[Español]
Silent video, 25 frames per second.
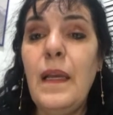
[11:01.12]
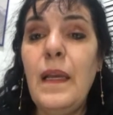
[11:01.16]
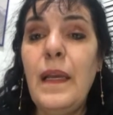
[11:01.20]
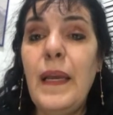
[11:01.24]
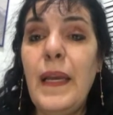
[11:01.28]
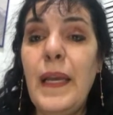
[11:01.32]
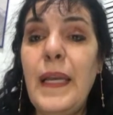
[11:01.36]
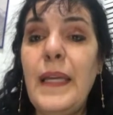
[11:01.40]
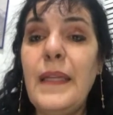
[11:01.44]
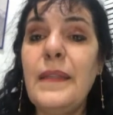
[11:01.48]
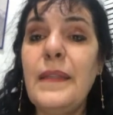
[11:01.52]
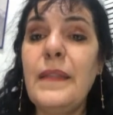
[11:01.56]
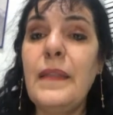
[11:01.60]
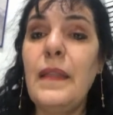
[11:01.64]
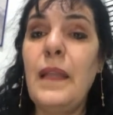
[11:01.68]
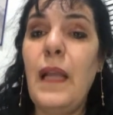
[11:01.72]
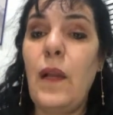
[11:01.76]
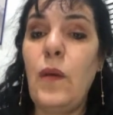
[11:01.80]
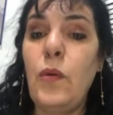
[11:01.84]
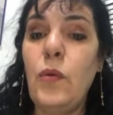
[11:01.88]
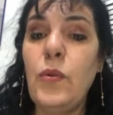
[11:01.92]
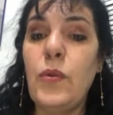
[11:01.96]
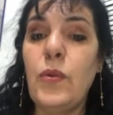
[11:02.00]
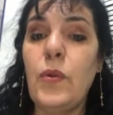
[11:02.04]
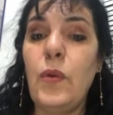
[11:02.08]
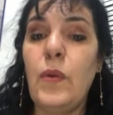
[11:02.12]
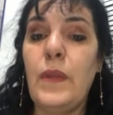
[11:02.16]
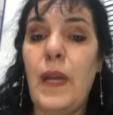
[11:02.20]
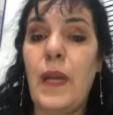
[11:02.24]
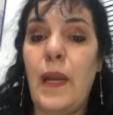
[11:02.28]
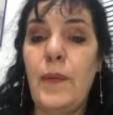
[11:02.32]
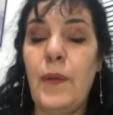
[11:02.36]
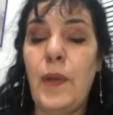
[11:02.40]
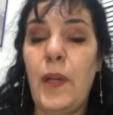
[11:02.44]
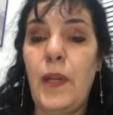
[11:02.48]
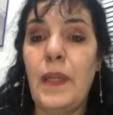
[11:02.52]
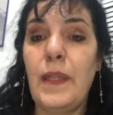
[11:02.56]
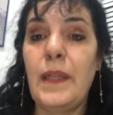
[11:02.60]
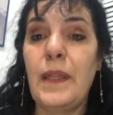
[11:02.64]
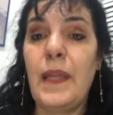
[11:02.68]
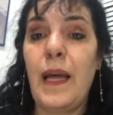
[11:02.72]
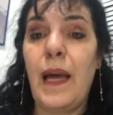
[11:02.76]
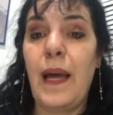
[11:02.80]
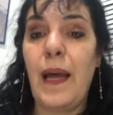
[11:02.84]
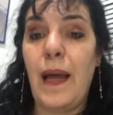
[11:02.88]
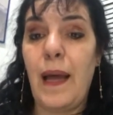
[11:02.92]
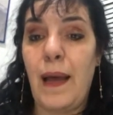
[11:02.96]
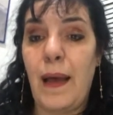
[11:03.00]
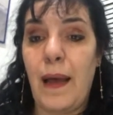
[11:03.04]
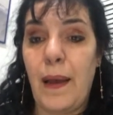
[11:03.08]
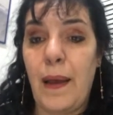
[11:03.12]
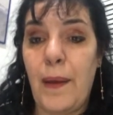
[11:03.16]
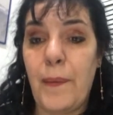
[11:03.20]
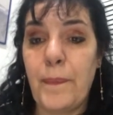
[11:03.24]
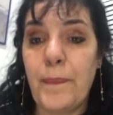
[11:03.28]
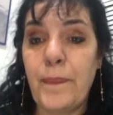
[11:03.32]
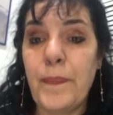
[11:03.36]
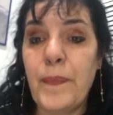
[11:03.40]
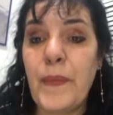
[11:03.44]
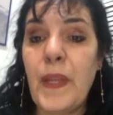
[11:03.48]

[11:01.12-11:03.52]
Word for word: es la luz ultravioleta A